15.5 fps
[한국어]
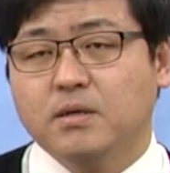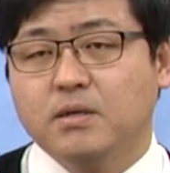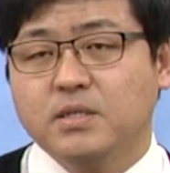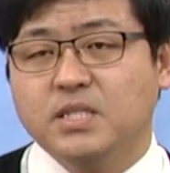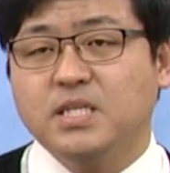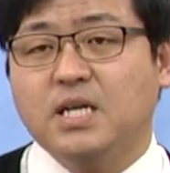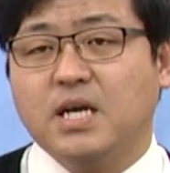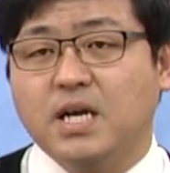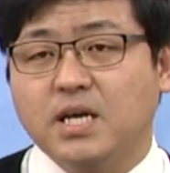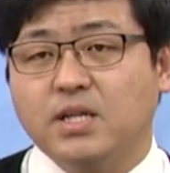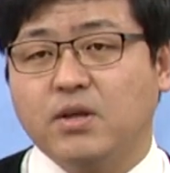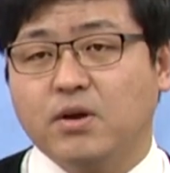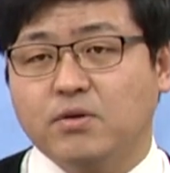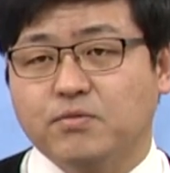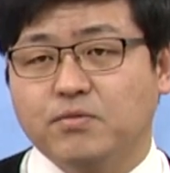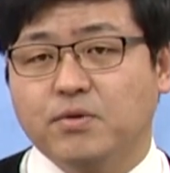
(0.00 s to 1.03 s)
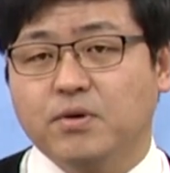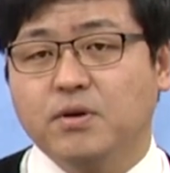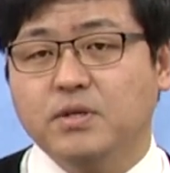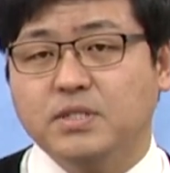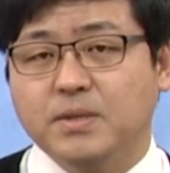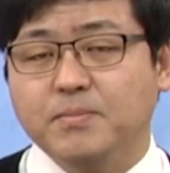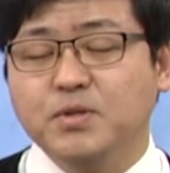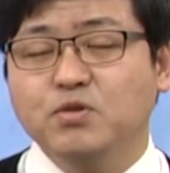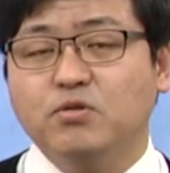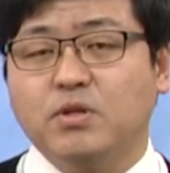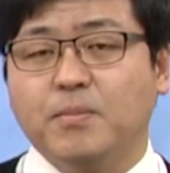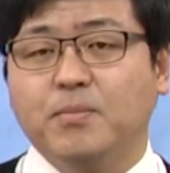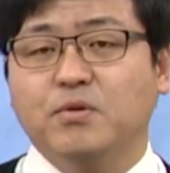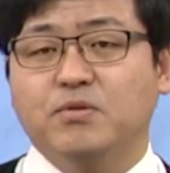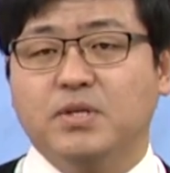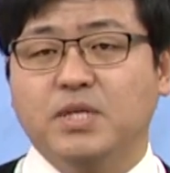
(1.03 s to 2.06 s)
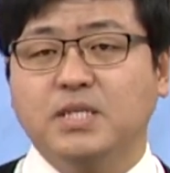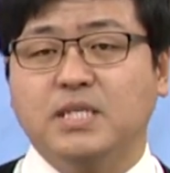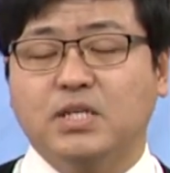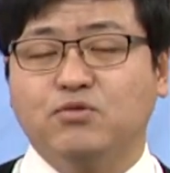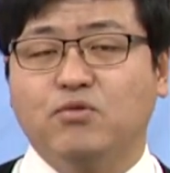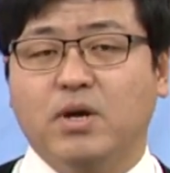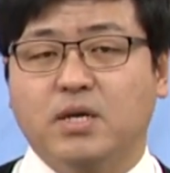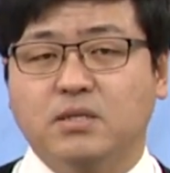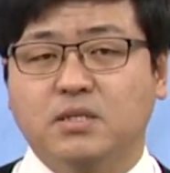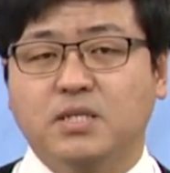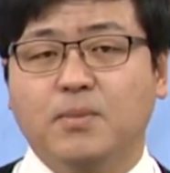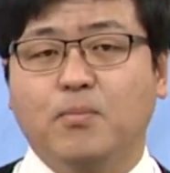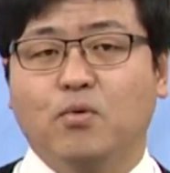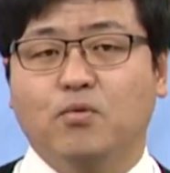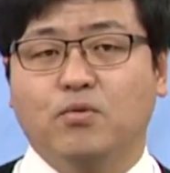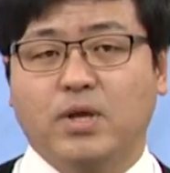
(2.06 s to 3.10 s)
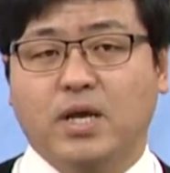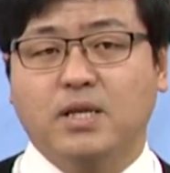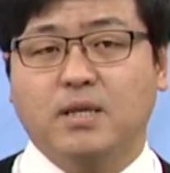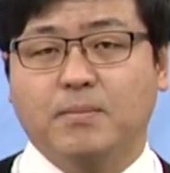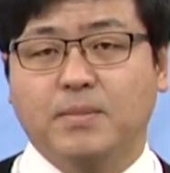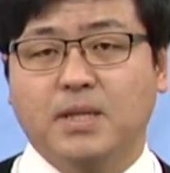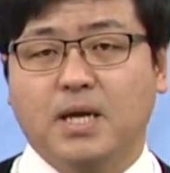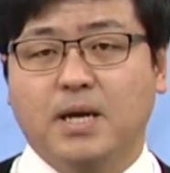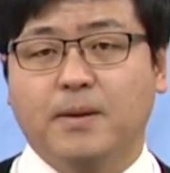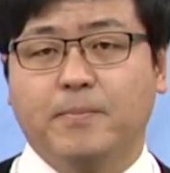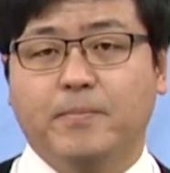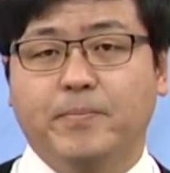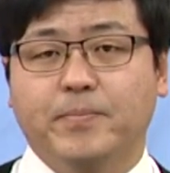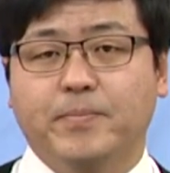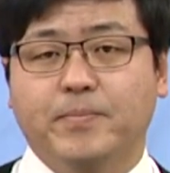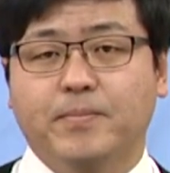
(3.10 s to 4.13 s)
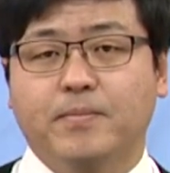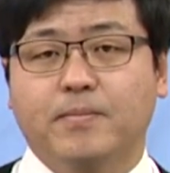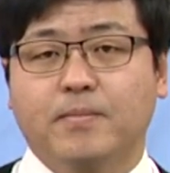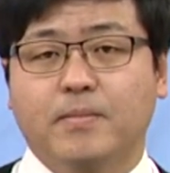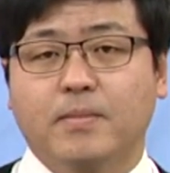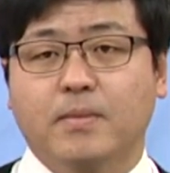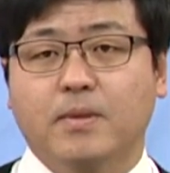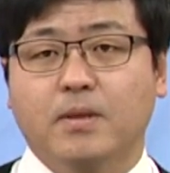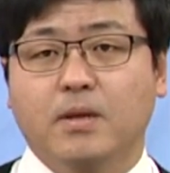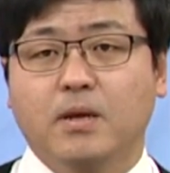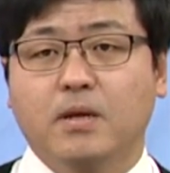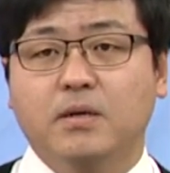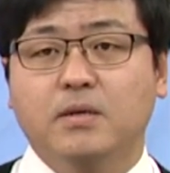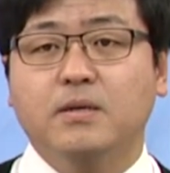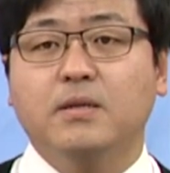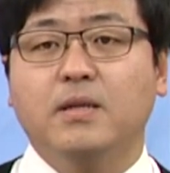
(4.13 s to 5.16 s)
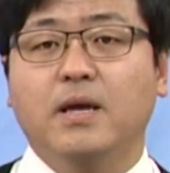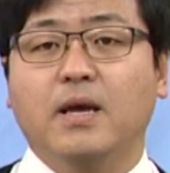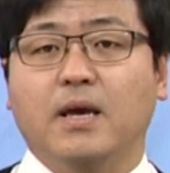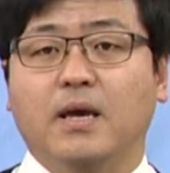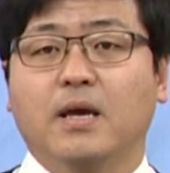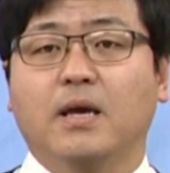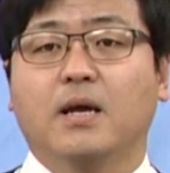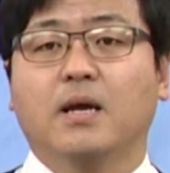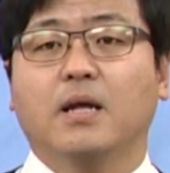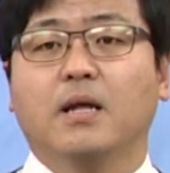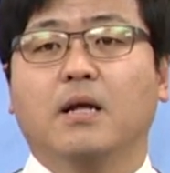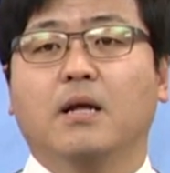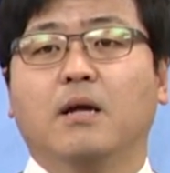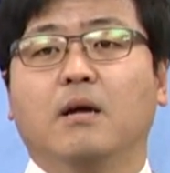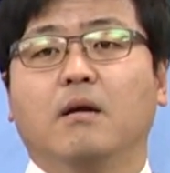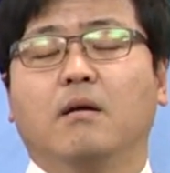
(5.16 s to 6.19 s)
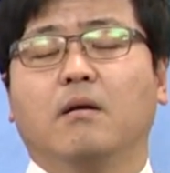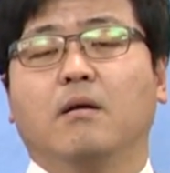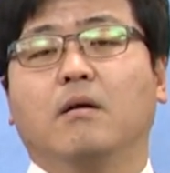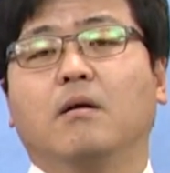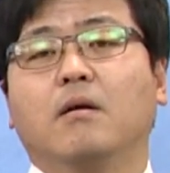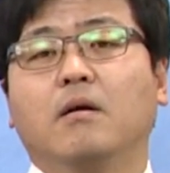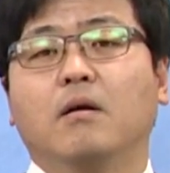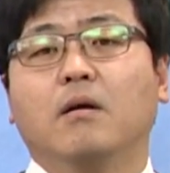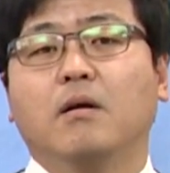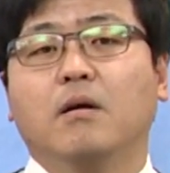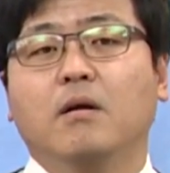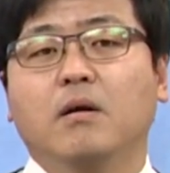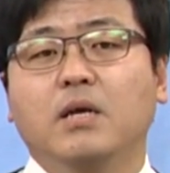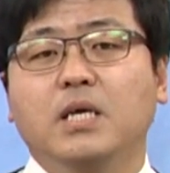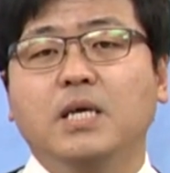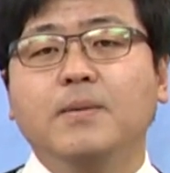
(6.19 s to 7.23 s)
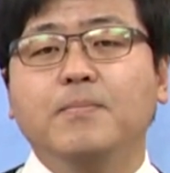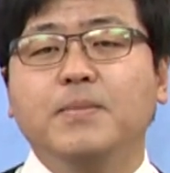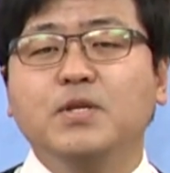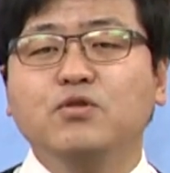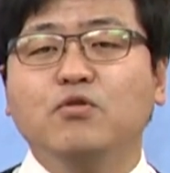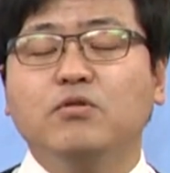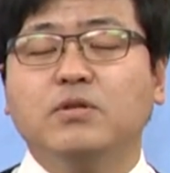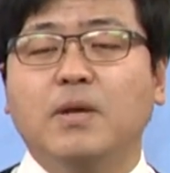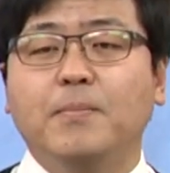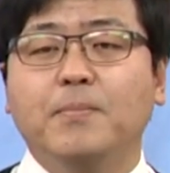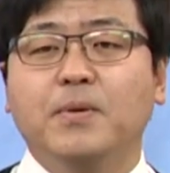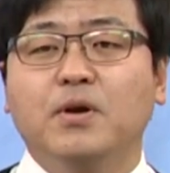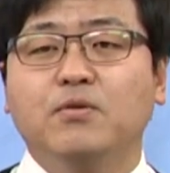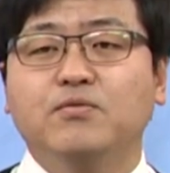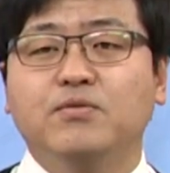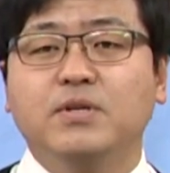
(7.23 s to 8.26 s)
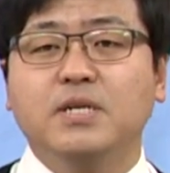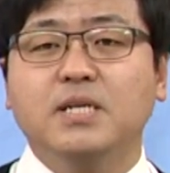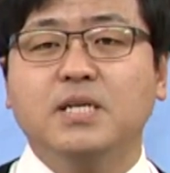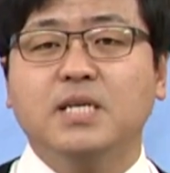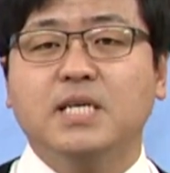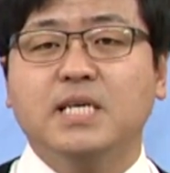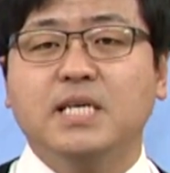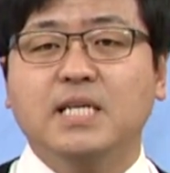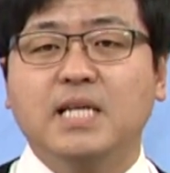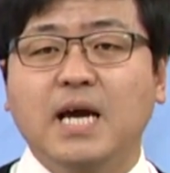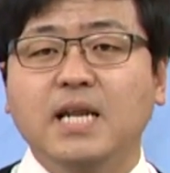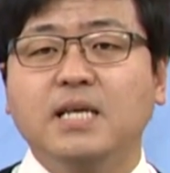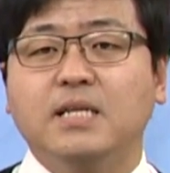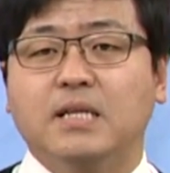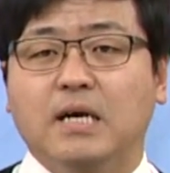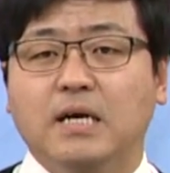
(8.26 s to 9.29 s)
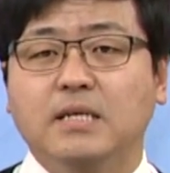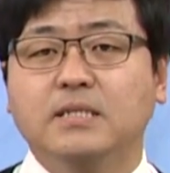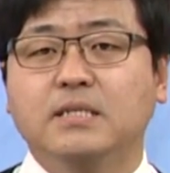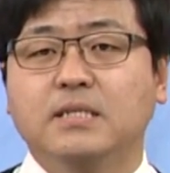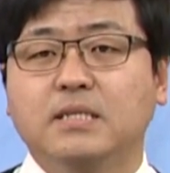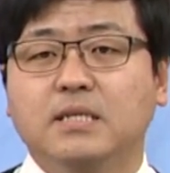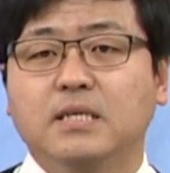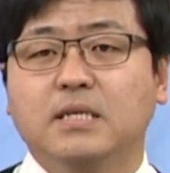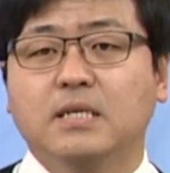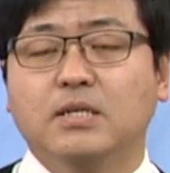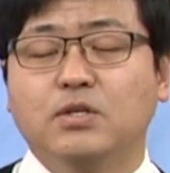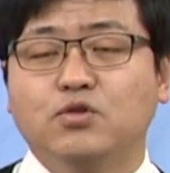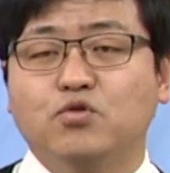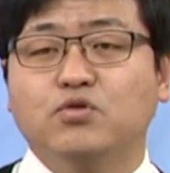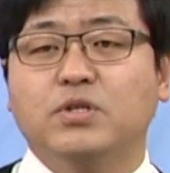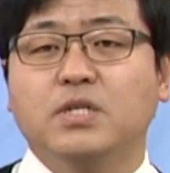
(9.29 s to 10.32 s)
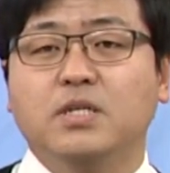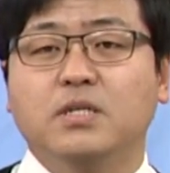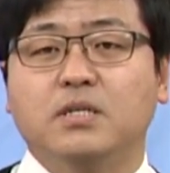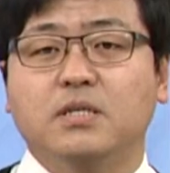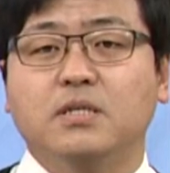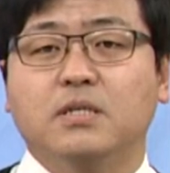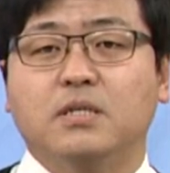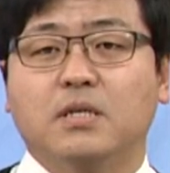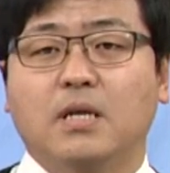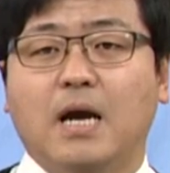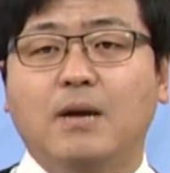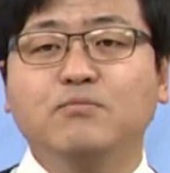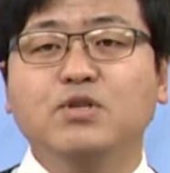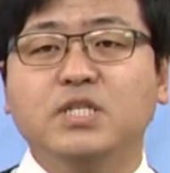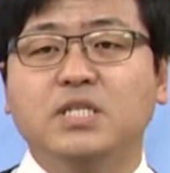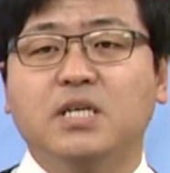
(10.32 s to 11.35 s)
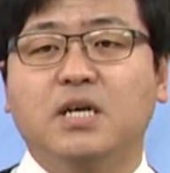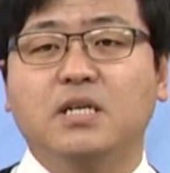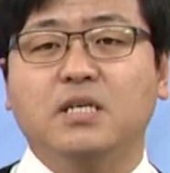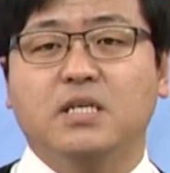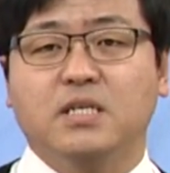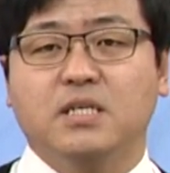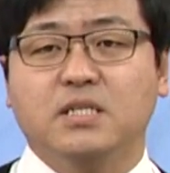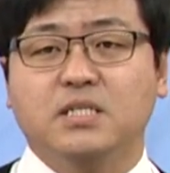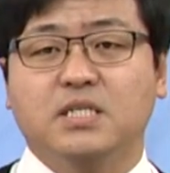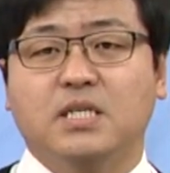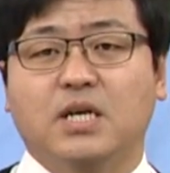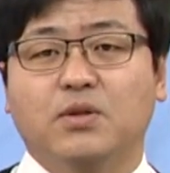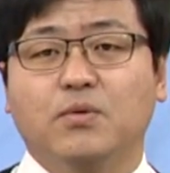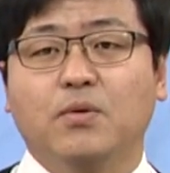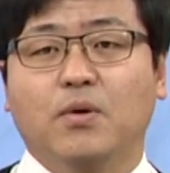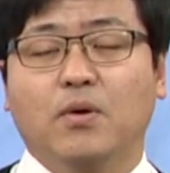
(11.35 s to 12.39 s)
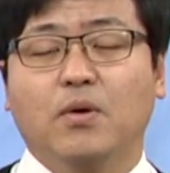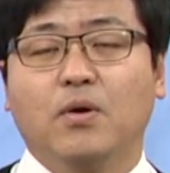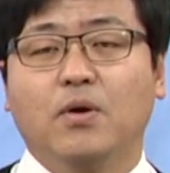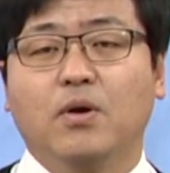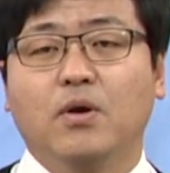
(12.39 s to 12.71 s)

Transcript: 시작하게 되었고요. 이제 민족 대표들이 자수하여서 체포되게 됩니다. 그런데 어, 이 민족 대표들을 기다리던 조선인들은 아무리 시간이 지나도